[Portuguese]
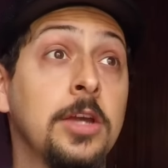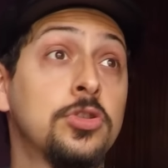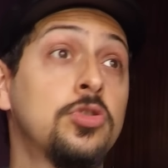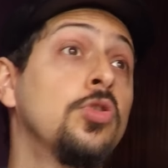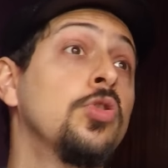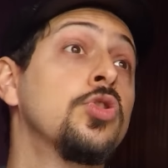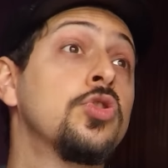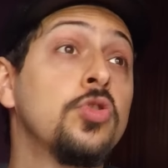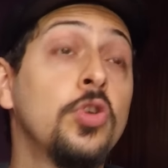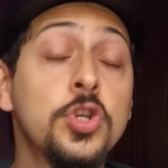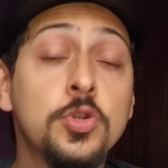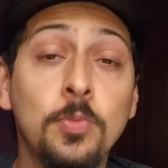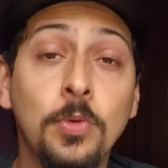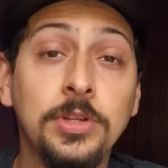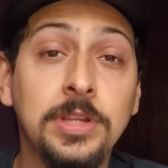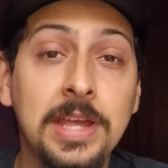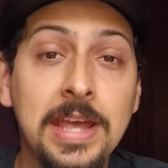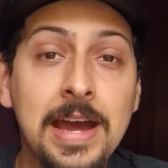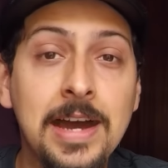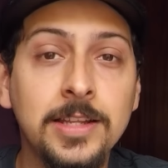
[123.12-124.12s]
resoluções
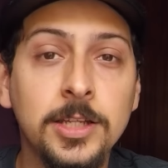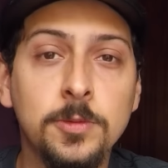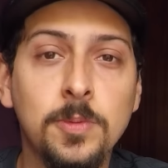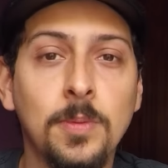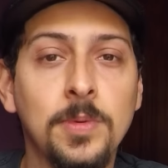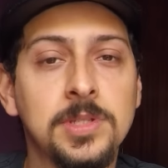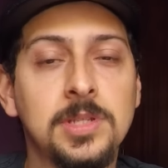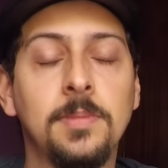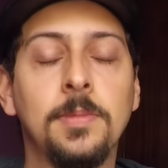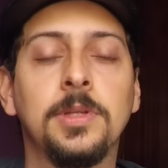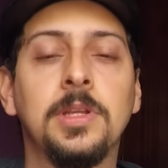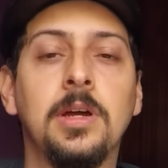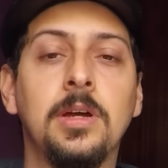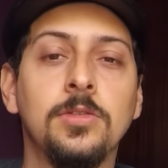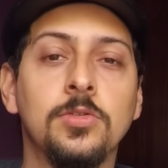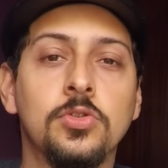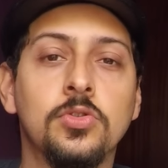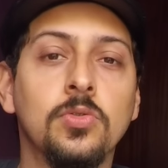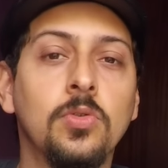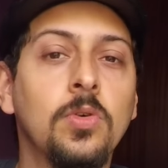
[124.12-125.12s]
modernas para você botar
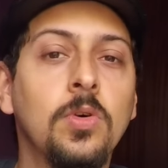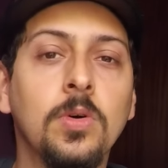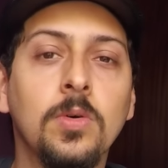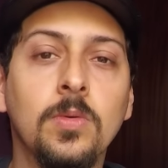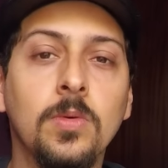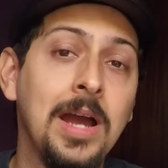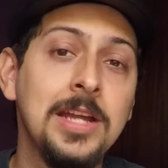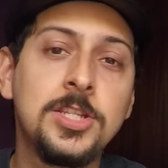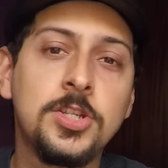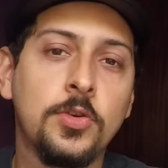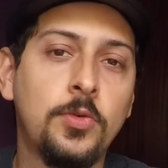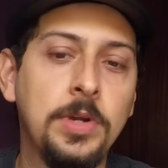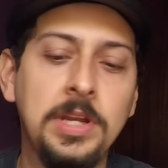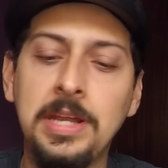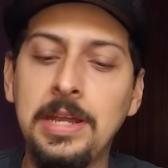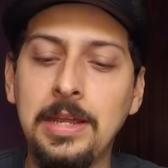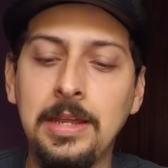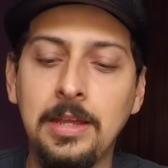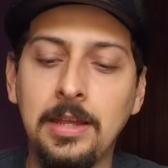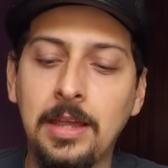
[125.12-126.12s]
lá no jogo,
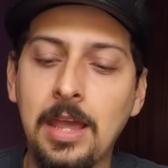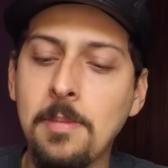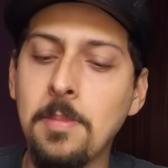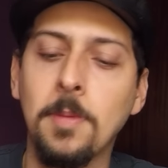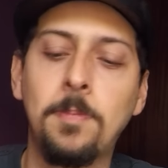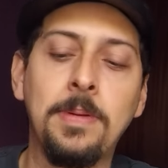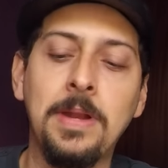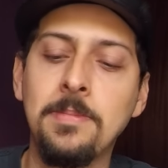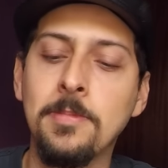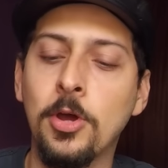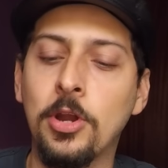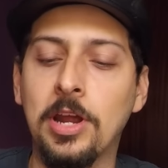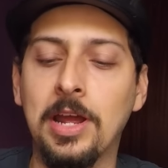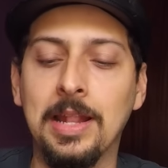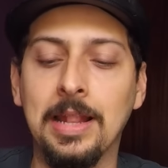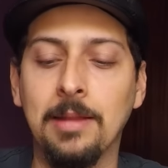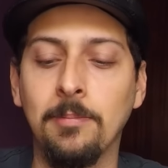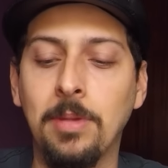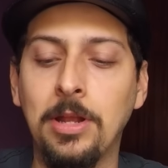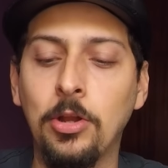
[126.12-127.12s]
widescreen, gameplay
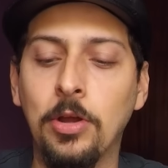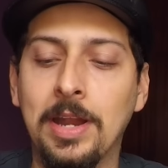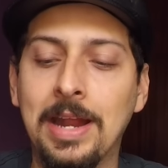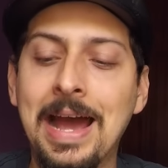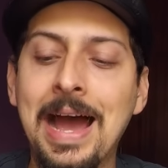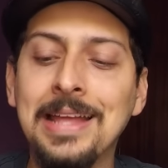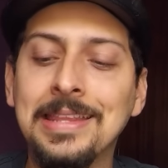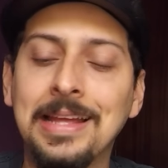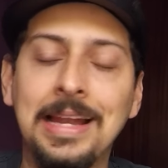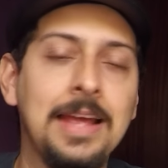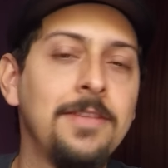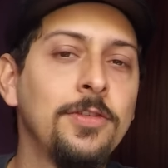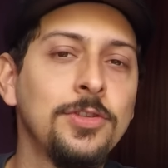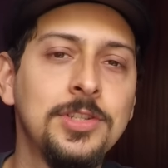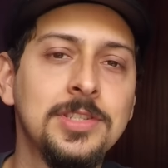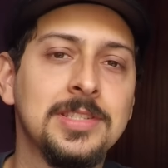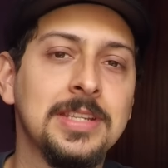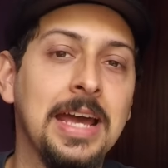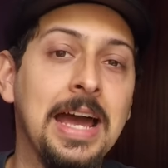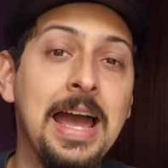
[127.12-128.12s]
melhorada, level
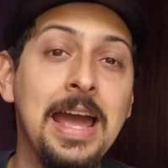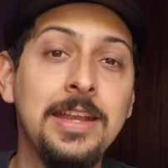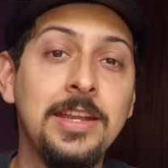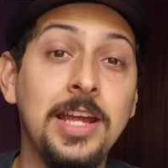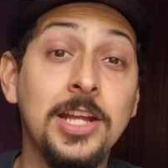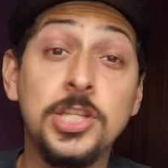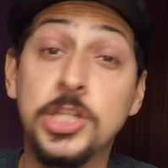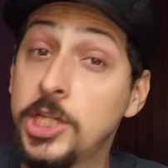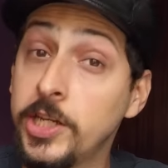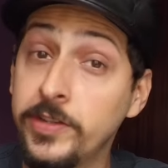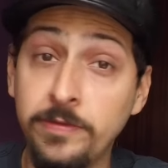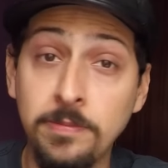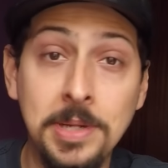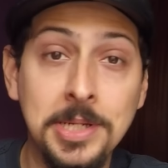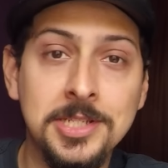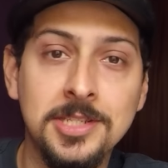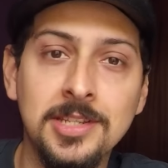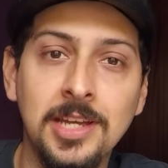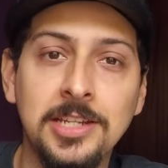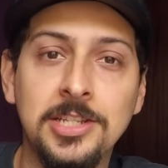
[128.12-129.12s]
design,
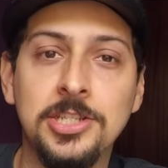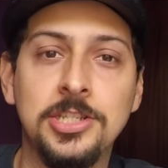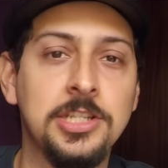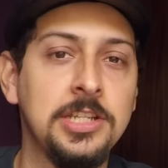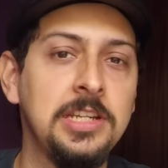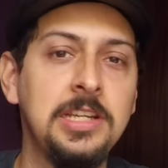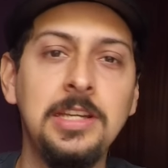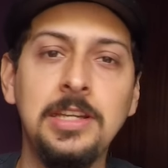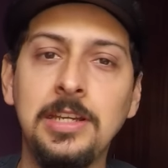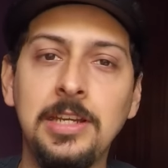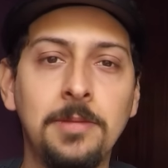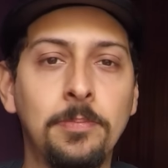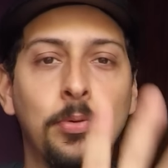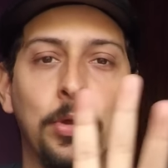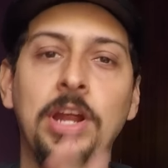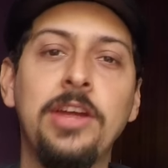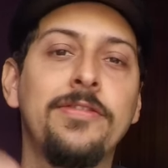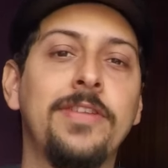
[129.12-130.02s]
achievements na Steam e por